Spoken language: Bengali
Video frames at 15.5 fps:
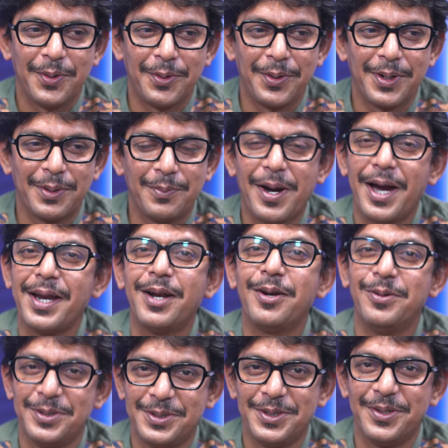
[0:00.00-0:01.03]
অনেক ভাইরাল
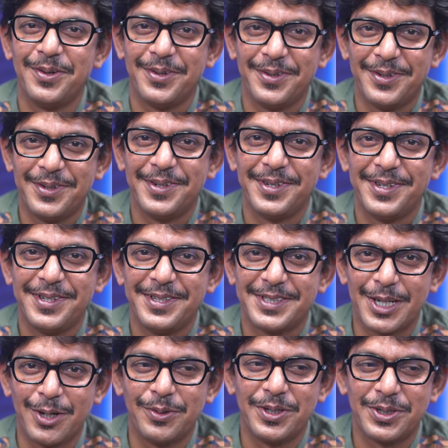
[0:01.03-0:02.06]
হয়েছিল
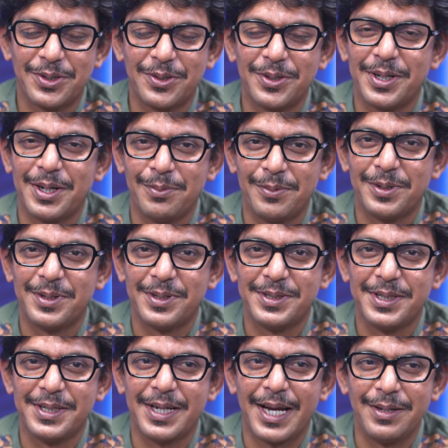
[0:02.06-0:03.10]
শাওনের সঙ্গে আমার
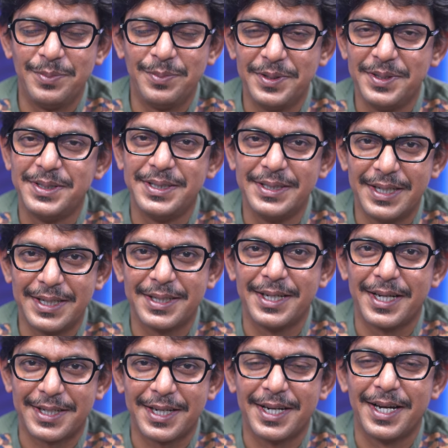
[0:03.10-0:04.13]
যে আইপিডিসির আর কি
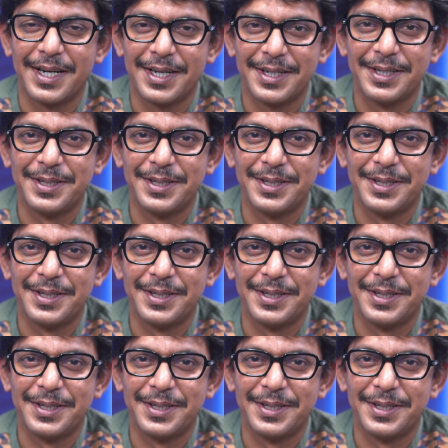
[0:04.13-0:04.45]
একটা গান